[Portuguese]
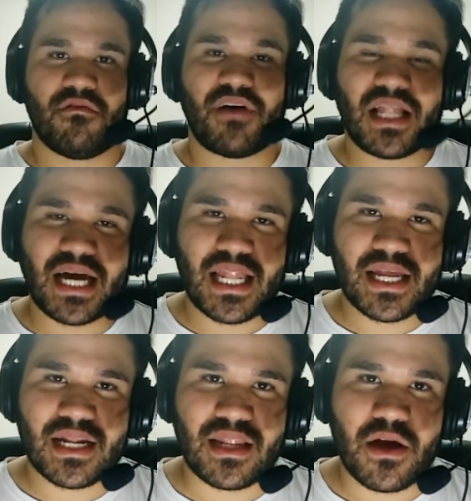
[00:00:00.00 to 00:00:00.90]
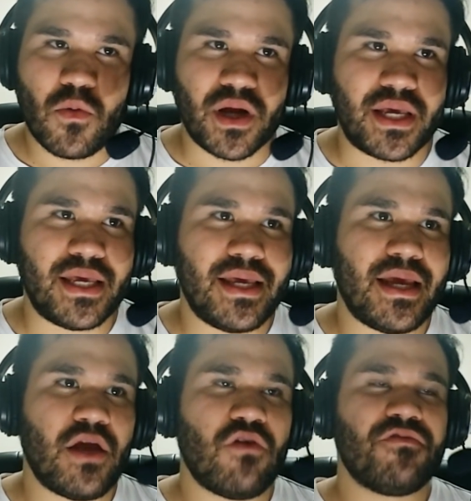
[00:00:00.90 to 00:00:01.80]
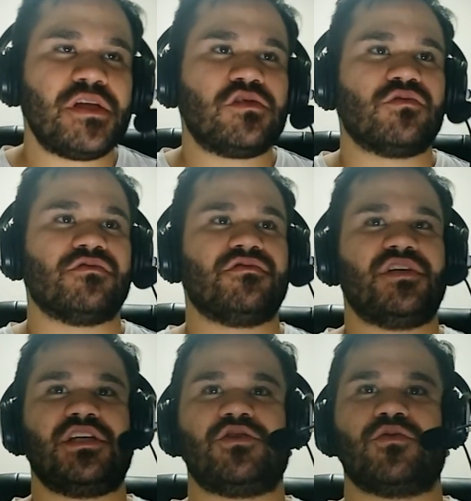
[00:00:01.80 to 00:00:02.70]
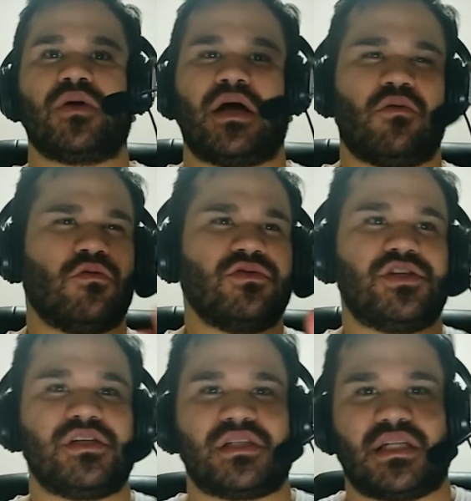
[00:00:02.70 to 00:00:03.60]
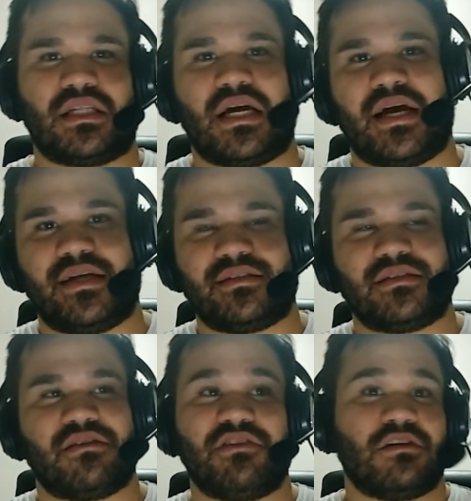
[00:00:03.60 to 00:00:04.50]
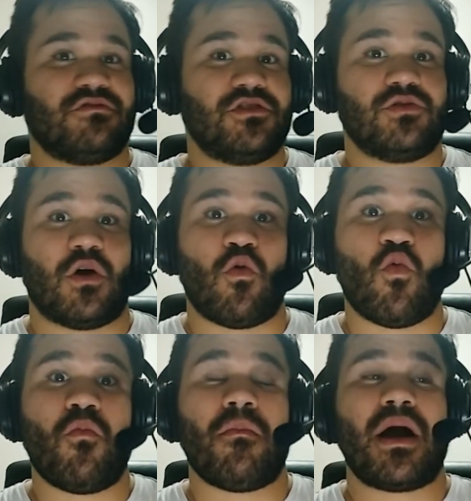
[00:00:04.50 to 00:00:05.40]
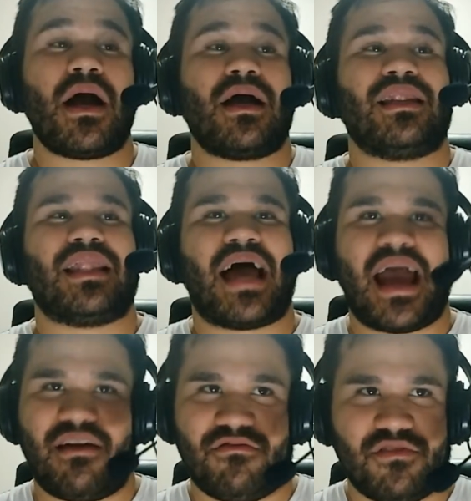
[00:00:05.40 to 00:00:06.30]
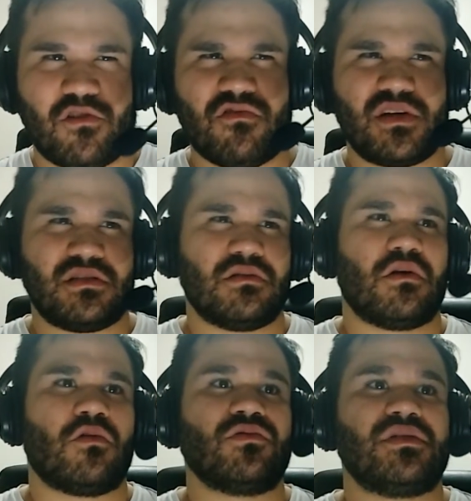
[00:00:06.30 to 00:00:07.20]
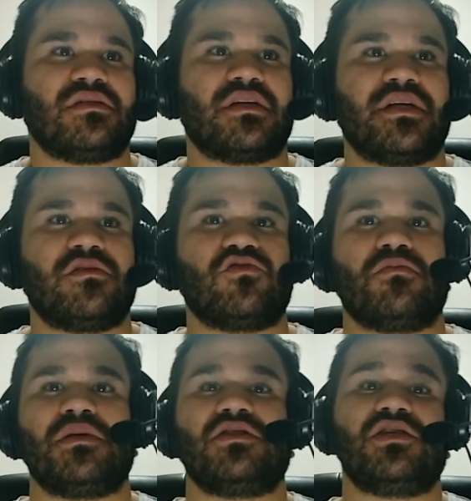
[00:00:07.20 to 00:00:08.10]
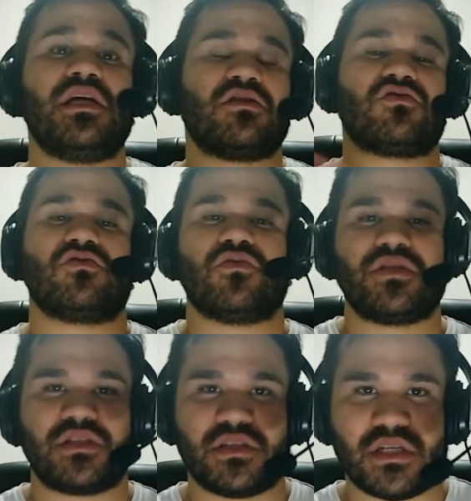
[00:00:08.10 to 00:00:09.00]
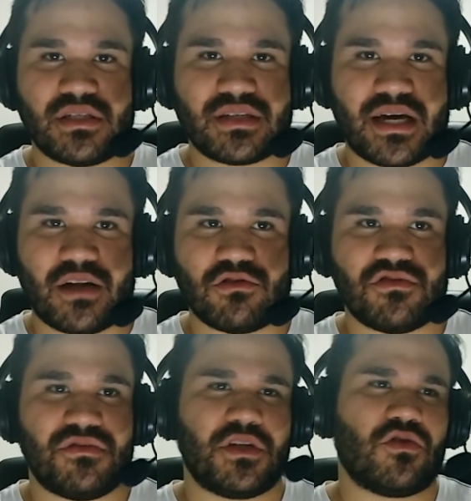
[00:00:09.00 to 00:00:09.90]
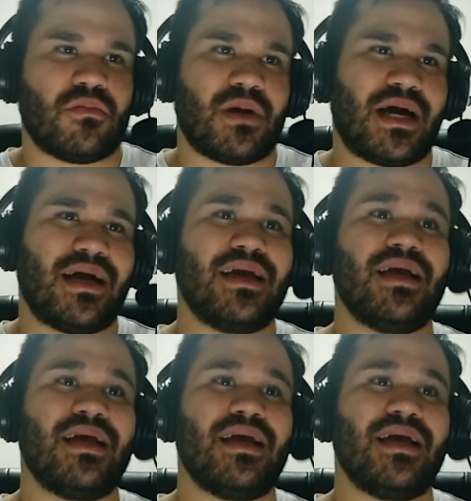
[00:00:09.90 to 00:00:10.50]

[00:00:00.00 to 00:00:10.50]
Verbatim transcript: Fala galera, Léo aqui. Eu fiz um vídeo há alguns dias atrás, na verdade um vídeo não, uma live, conversando com alguns inscritos sobre as direções que esse canal devia tomar